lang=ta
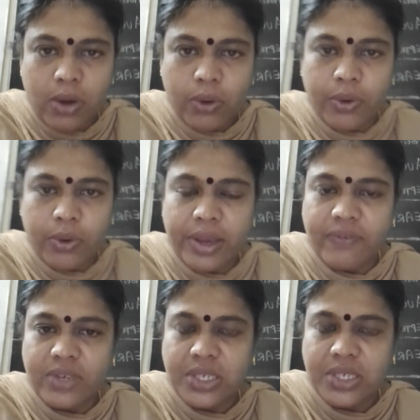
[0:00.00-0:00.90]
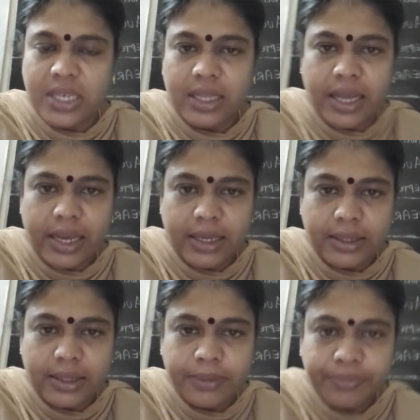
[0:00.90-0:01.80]
கோஎஃபிஷியன் தான்
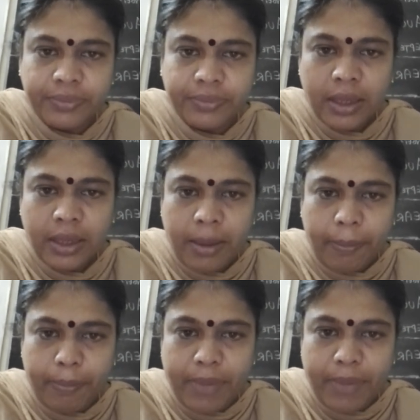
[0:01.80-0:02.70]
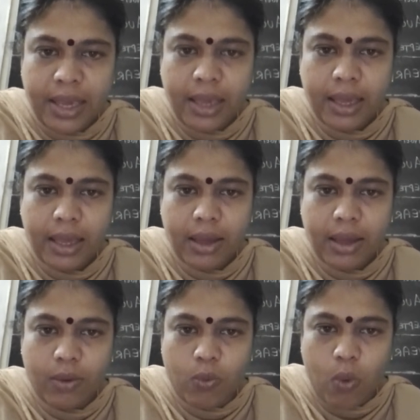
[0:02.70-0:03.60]
என்னது பி
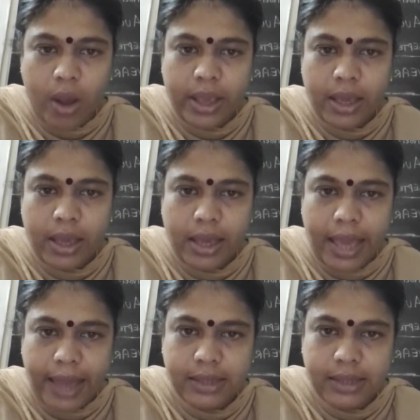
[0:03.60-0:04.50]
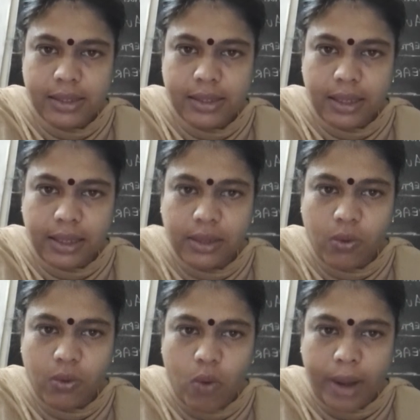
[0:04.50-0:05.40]
ஒய் எக்ஸ் இது
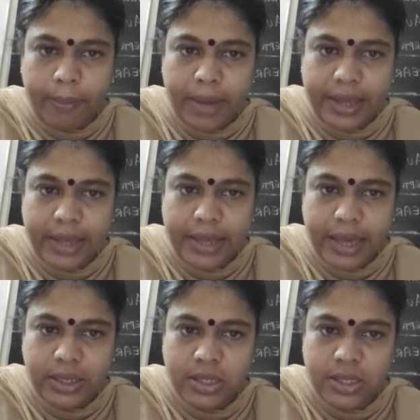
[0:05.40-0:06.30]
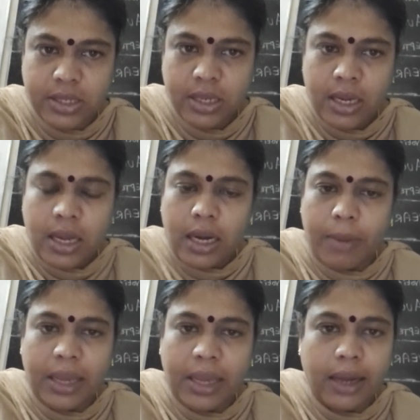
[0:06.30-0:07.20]
ஒன் பை எயிட்
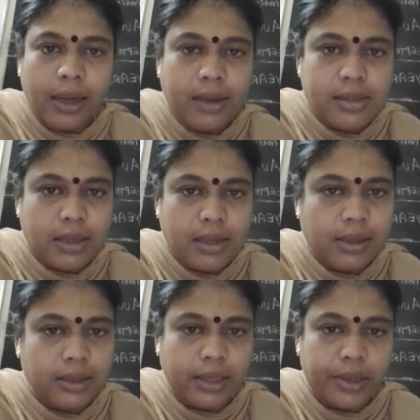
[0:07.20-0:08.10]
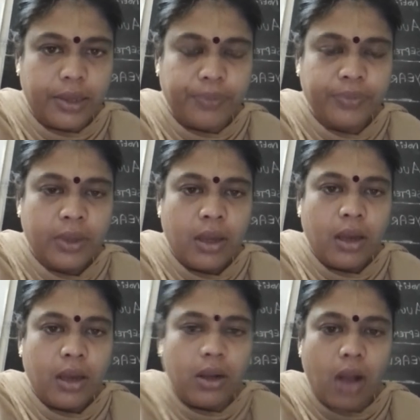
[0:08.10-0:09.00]
நமக்கு என்ன ரிசல்ட் தெரியும்
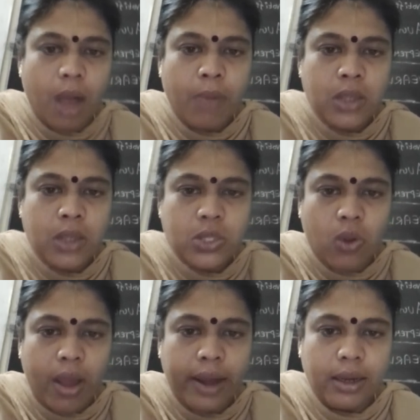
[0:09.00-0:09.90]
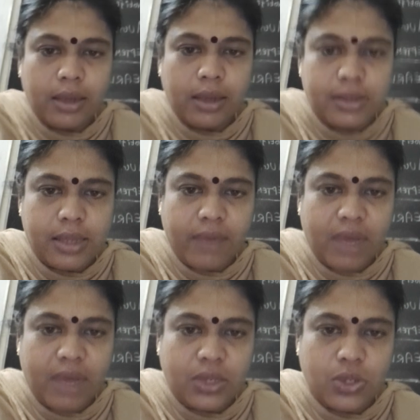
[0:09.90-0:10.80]
காமா ஸ்கொயர்டு இஸ் ஈக்குவல் டு